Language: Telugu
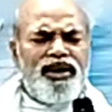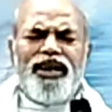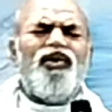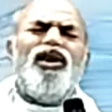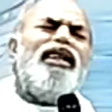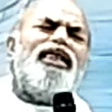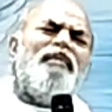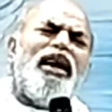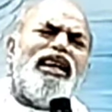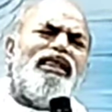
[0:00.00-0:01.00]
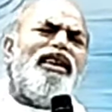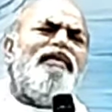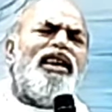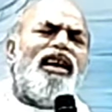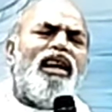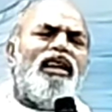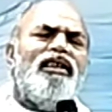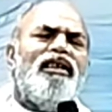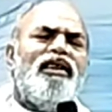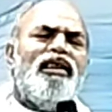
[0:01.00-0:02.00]
నీ ఉన్నతమైన దీవెన
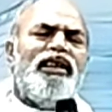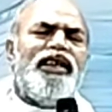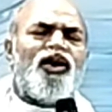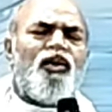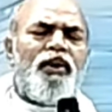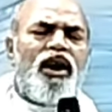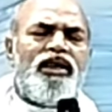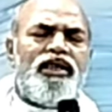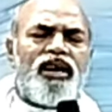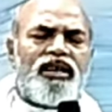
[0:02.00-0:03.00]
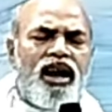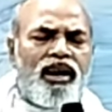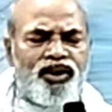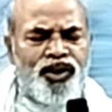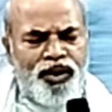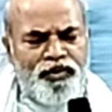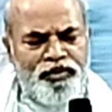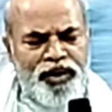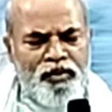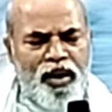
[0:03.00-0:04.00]
నీ కృప నీ కటాక్షం
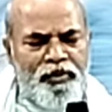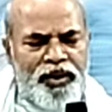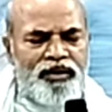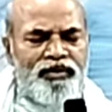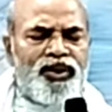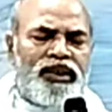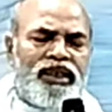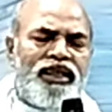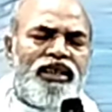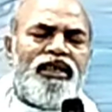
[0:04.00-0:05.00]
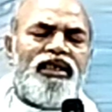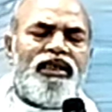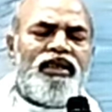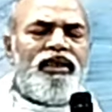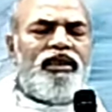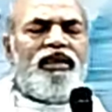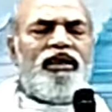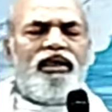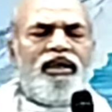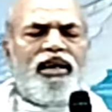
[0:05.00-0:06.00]
మీరు మా మీద ఉంచండి
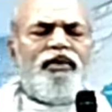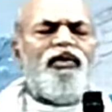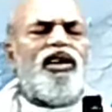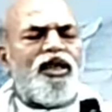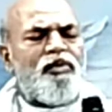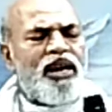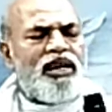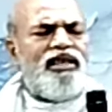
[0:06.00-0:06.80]
నీ ఉన్నతమైన